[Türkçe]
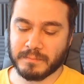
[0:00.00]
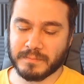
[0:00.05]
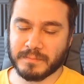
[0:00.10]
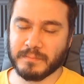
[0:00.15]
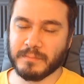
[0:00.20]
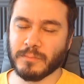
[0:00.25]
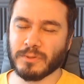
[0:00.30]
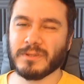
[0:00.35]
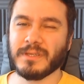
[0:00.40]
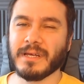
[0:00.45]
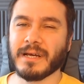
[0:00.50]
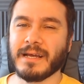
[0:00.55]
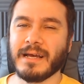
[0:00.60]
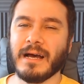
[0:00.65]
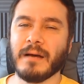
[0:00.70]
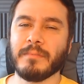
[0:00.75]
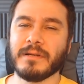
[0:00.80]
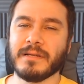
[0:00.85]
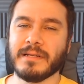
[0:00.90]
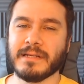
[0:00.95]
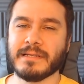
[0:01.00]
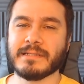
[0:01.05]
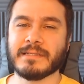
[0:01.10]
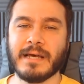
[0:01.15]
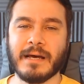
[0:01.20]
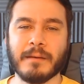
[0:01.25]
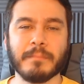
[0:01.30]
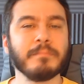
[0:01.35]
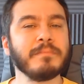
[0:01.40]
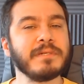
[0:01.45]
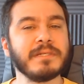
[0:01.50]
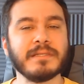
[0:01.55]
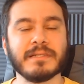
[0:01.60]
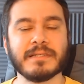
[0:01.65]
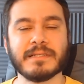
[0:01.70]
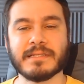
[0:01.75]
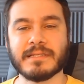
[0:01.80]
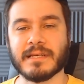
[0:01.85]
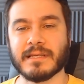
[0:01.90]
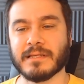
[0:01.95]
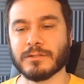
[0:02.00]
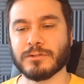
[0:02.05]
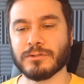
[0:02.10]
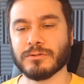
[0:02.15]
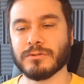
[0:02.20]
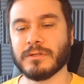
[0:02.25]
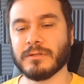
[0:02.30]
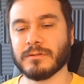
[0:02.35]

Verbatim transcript: Mutlaka birileriniz de yapmıştır lisede. Şunu